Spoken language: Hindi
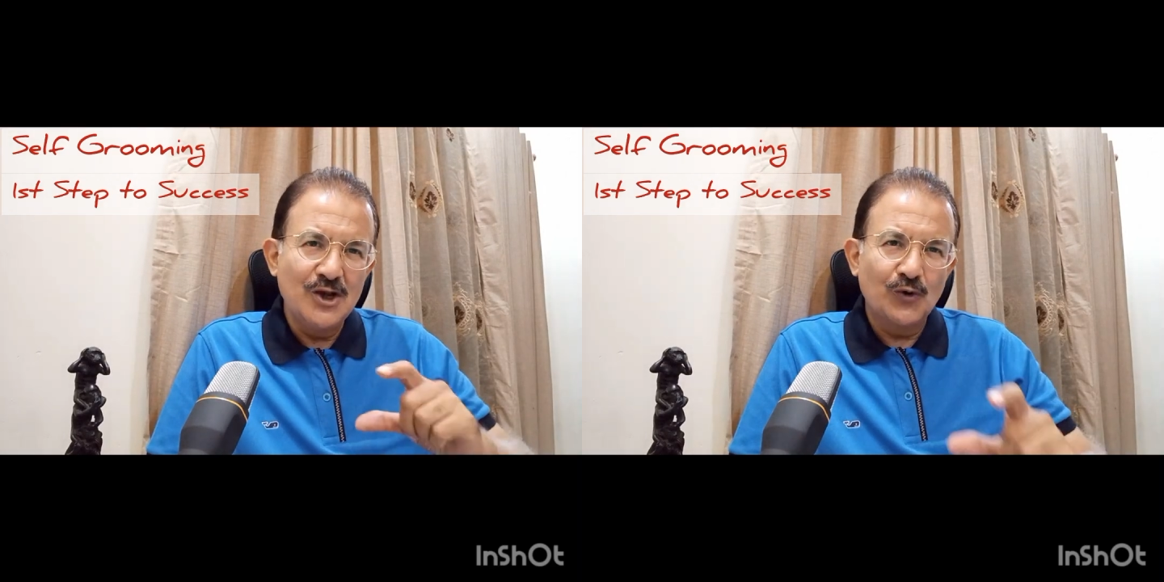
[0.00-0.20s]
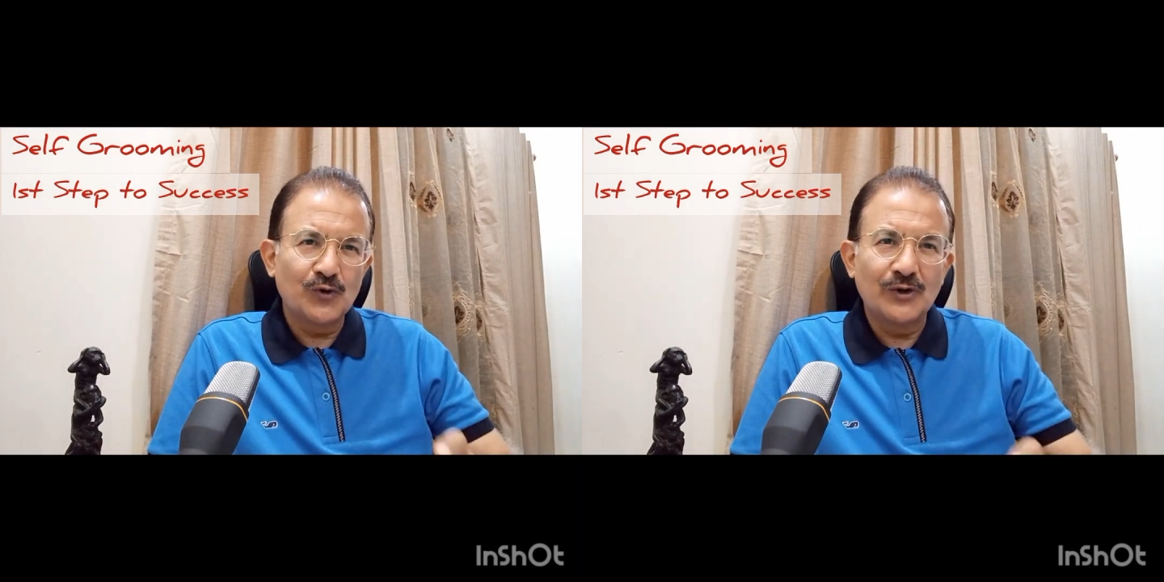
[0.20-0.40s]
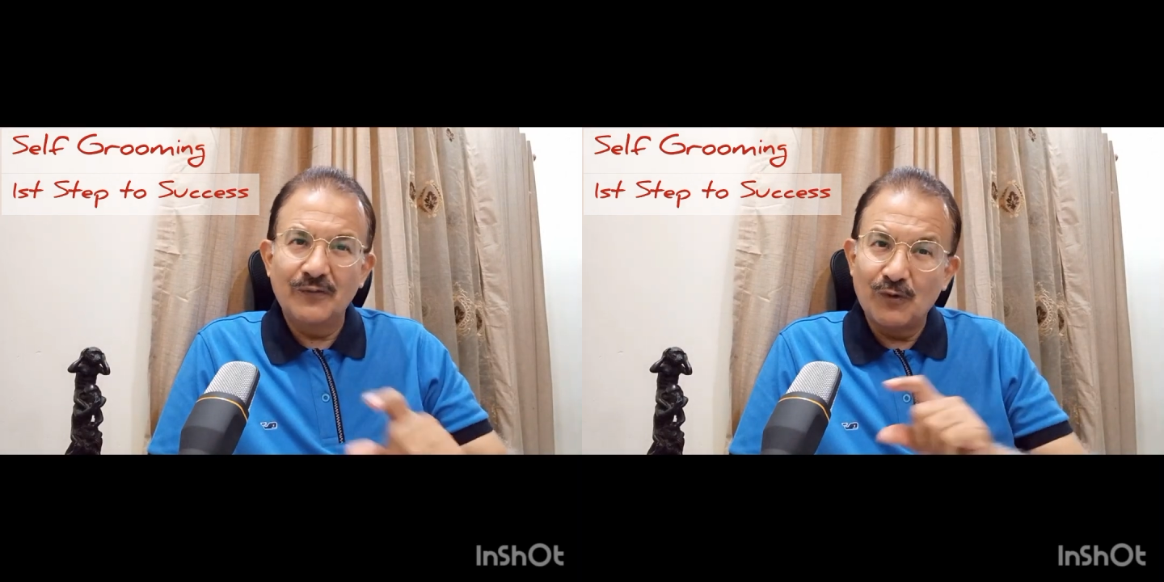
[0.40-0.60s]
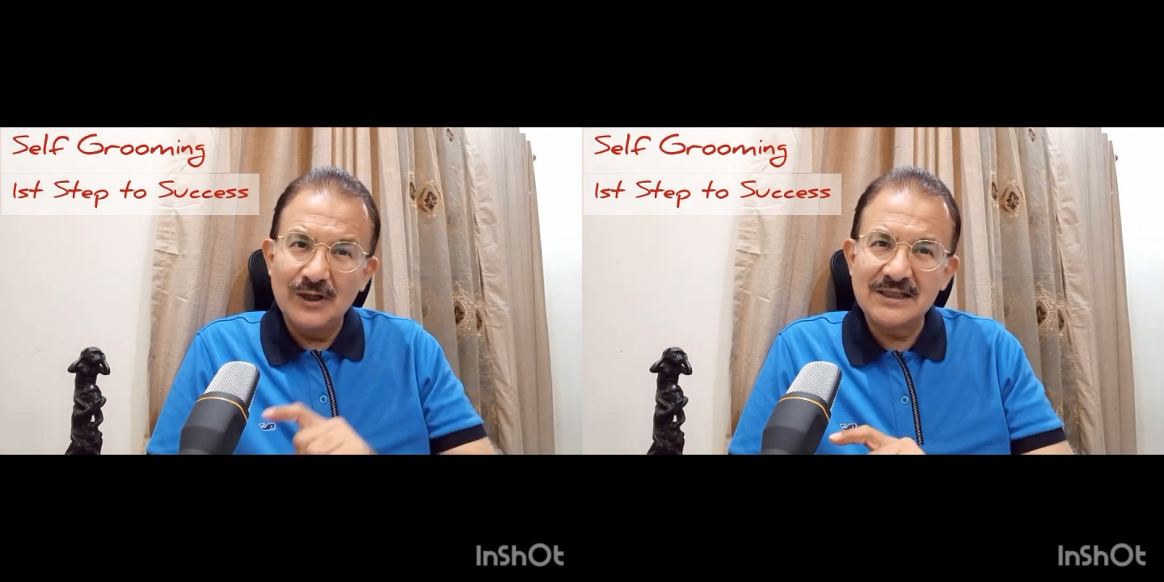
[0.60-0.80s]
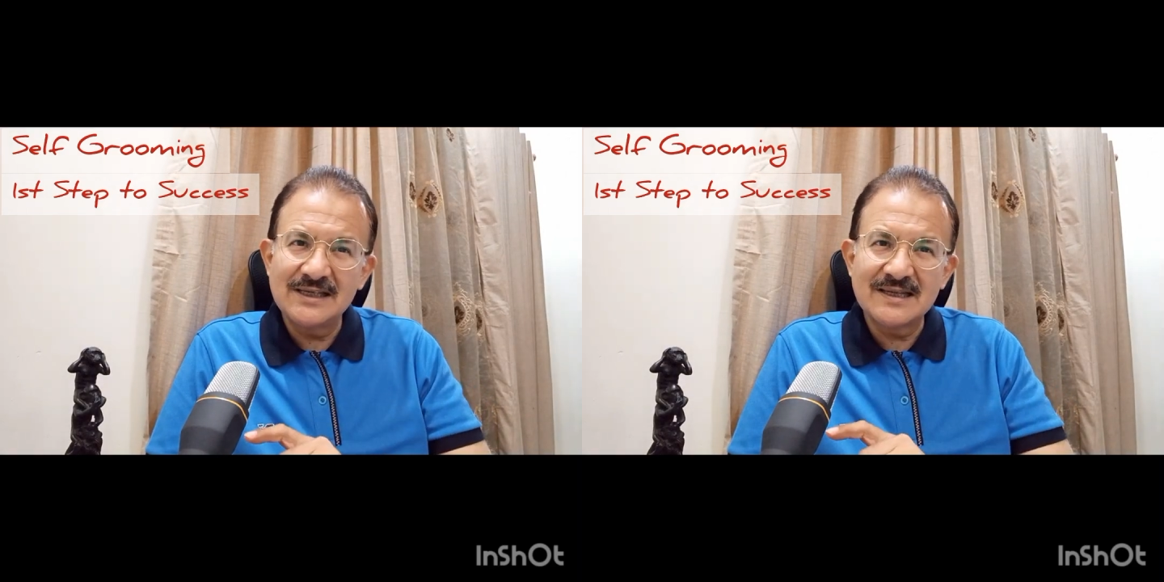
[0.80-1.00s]
उन्होंने वही
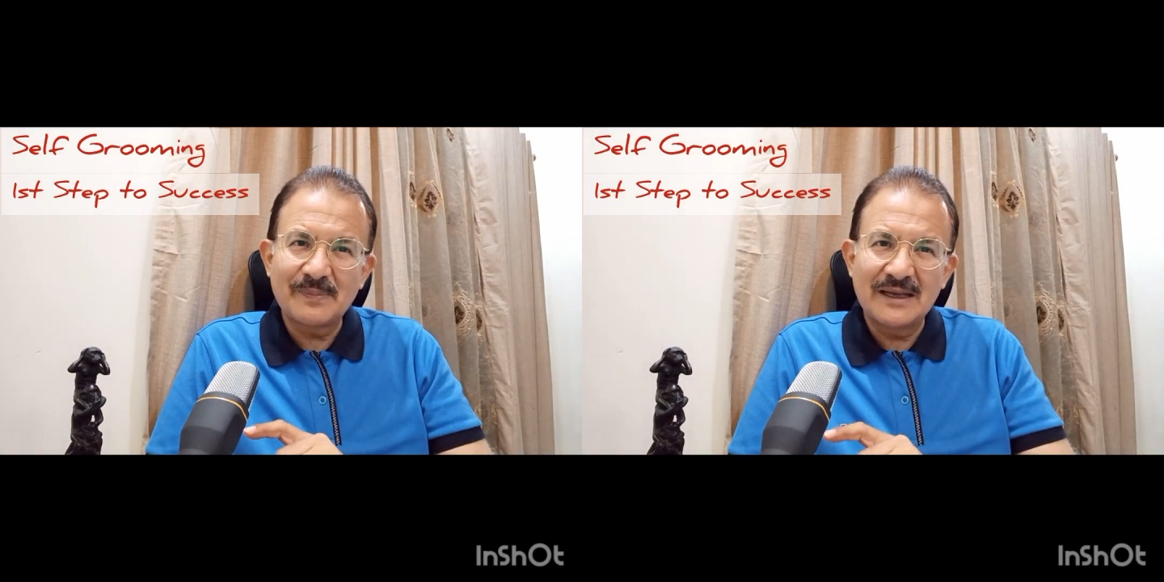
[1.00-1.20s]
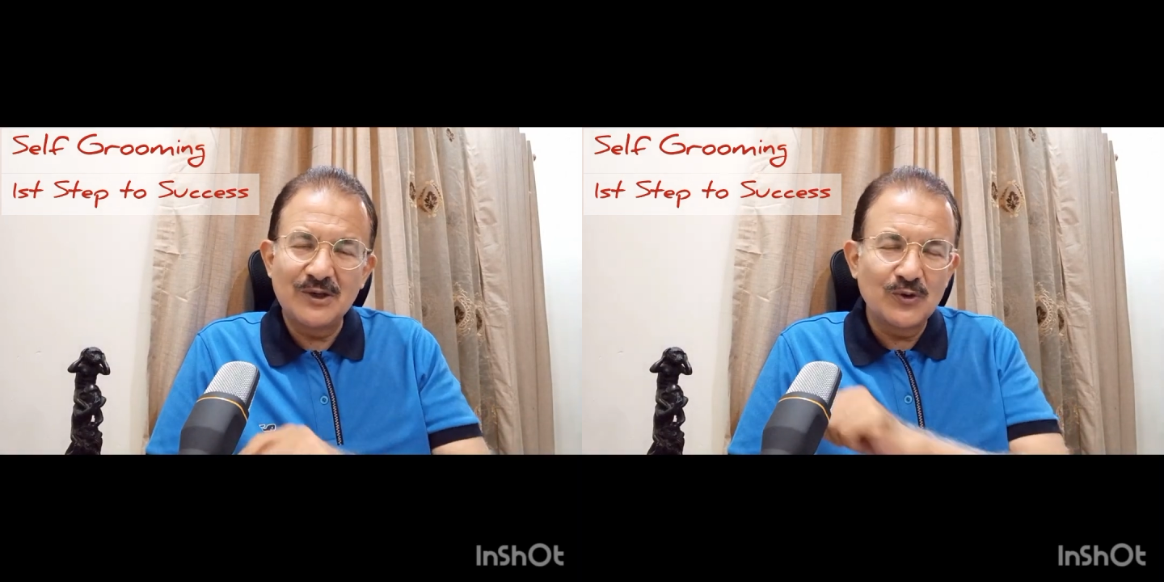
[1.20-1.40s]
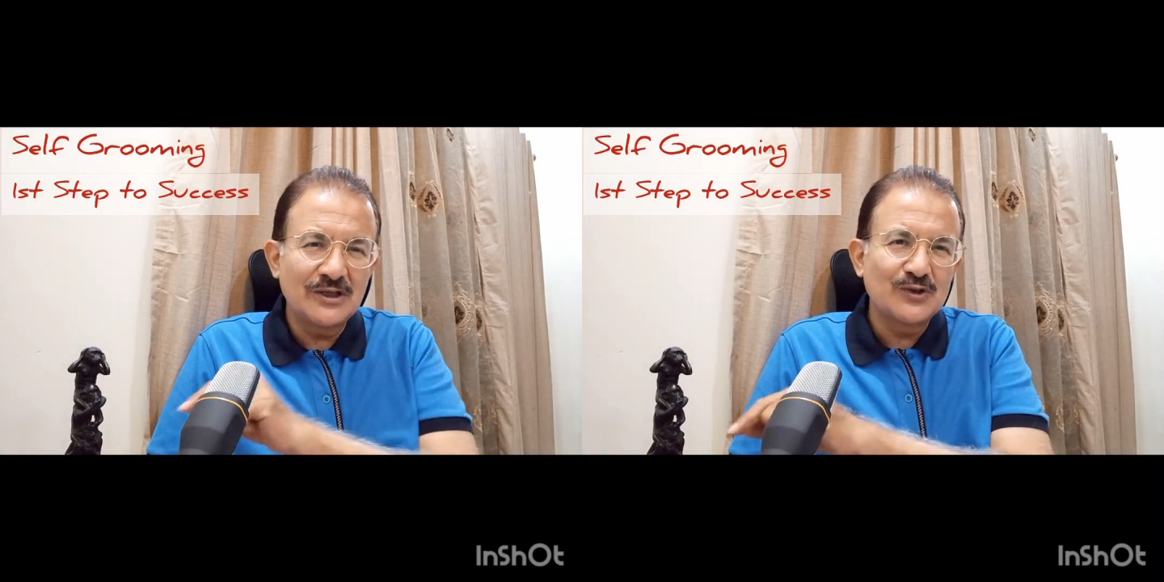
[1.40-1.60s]
चीज़ें पहनी होंगी